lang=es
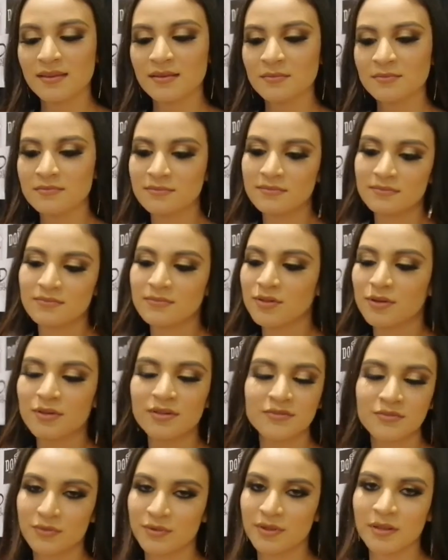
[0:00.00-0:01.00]
que yo
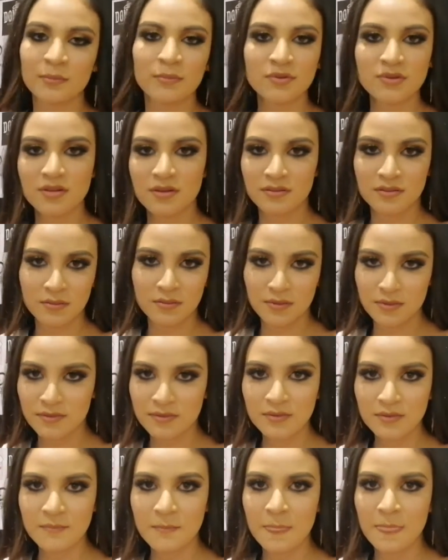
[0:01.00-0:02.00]
disfruté mucho
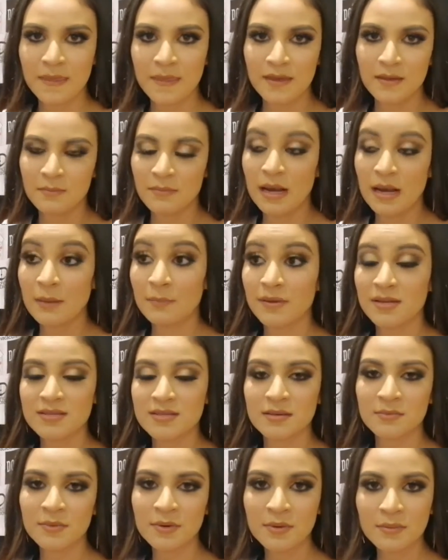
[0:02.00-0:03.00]
todo me la
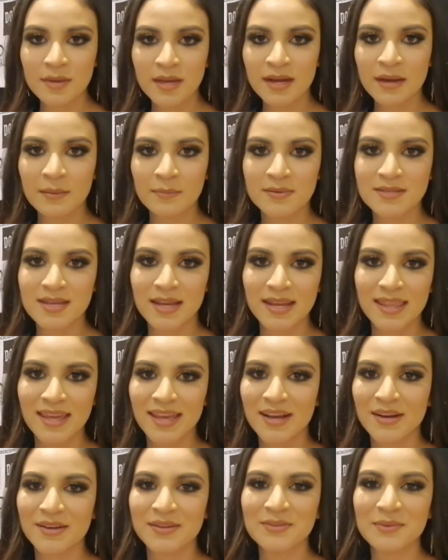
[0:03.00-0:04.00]
pasé muy bien, a pesar de
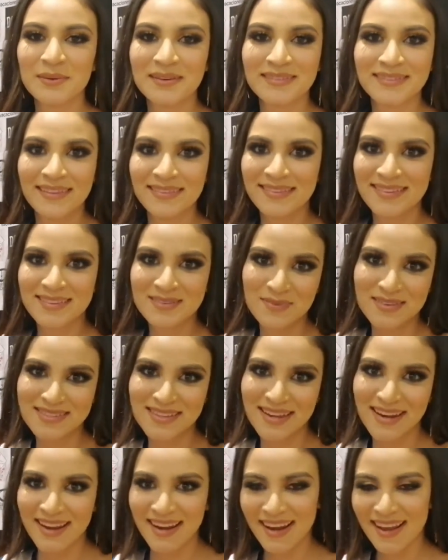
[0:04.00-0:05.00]
que no tuve tantas
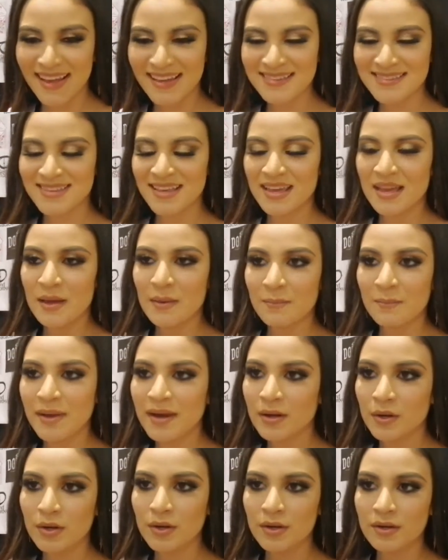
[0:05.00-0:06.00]
pasarelas.
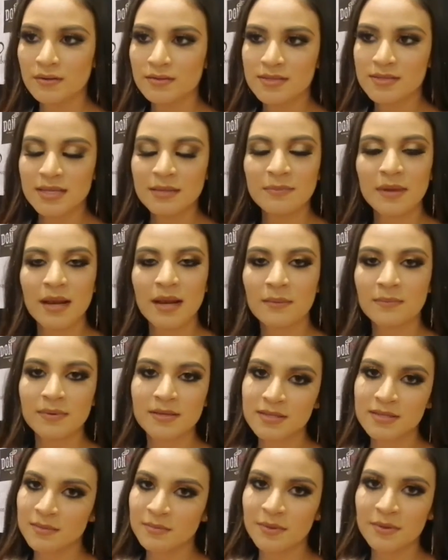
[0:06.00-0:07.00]
Pero sí, me la
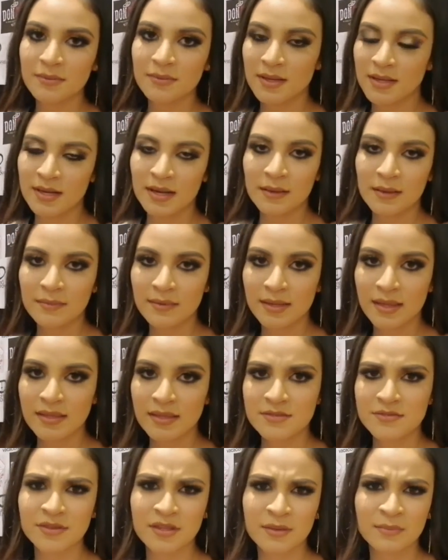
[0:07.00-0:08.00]
pasé muy bien, la verdad.
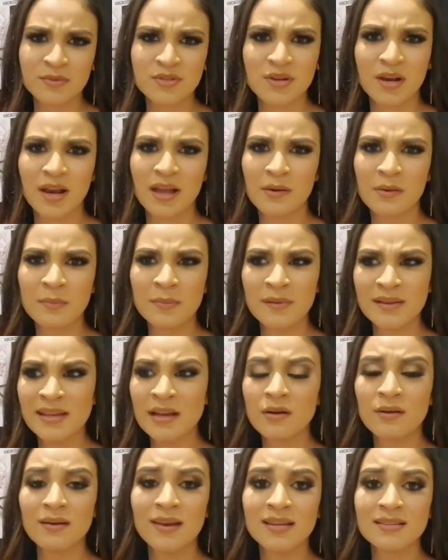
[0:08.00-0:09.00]
Disfruté mucho la
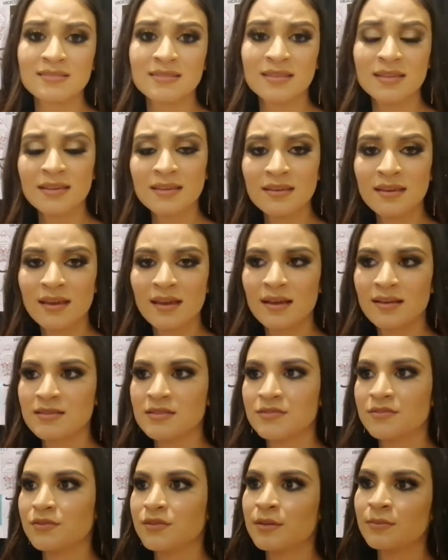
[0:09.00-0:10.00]
compañía con las niñas,
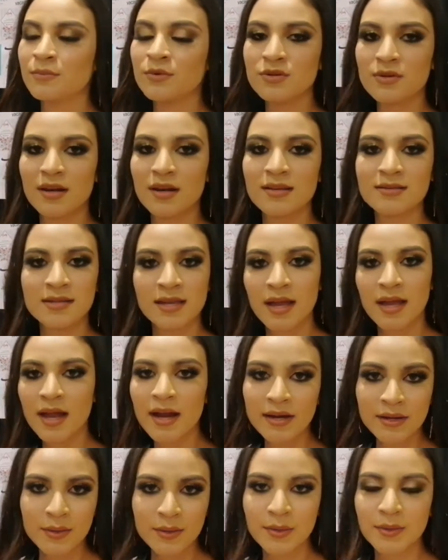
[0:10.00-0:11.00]
disfruté mucho el
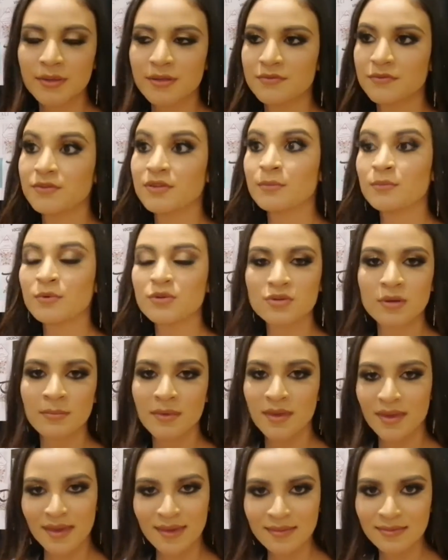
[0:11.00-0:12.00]
escenario, disfruté mucho a
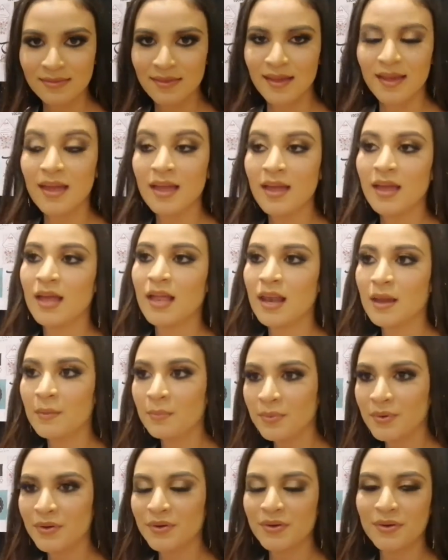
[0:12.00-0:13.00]
mi gente, el
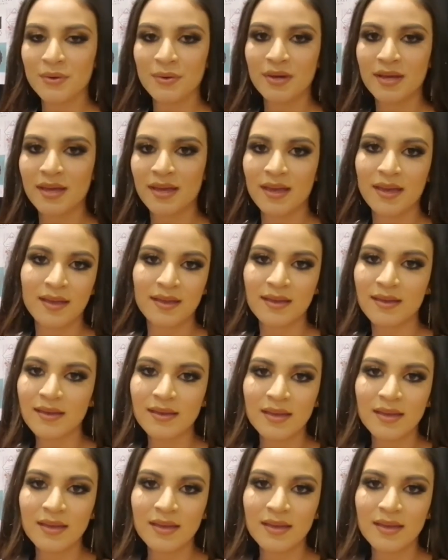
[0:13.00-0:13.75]
apoyo que,